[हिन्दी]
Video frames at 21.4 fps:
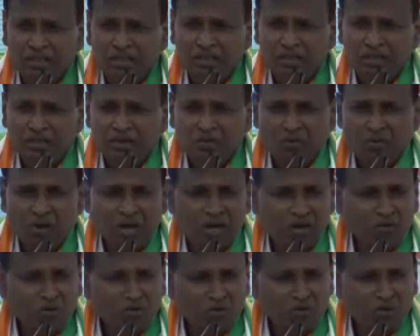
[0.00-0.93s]
वहां
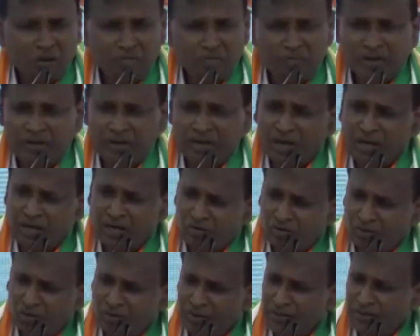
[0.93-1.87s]
गूंगा बहरा अगर
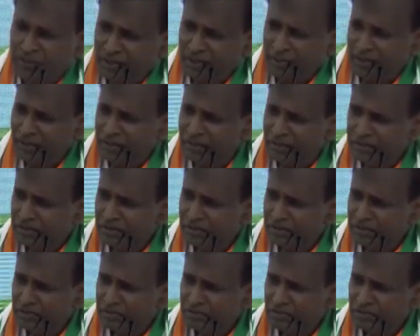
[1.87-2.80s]
कोई रहे
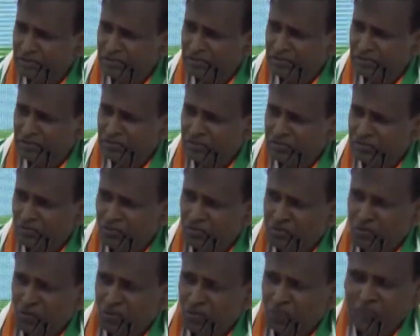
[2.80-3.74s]
तो
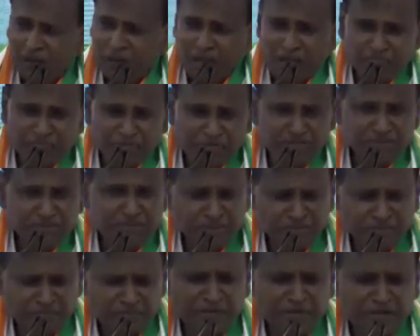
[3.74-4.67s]
उसको प्राइम मिनिस्टर
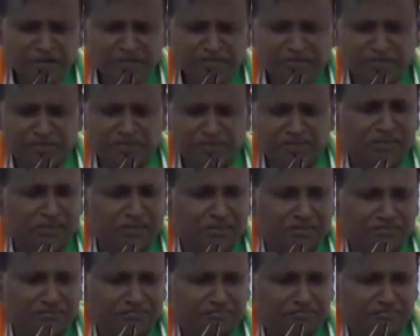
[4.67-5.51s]
भी बना सकते हैं